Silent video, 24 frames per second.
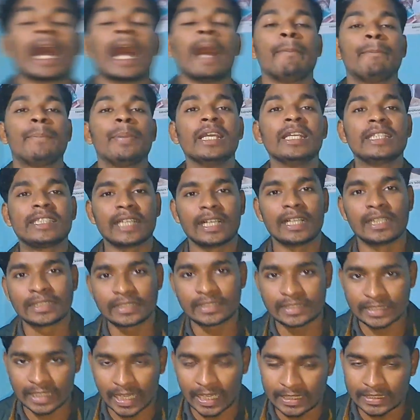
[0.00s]
काफ़ी
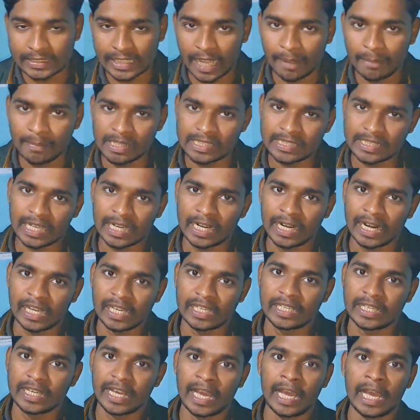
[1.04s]
चर्चा में चल
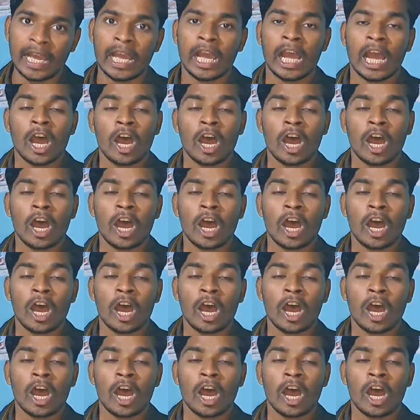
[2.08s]
रही है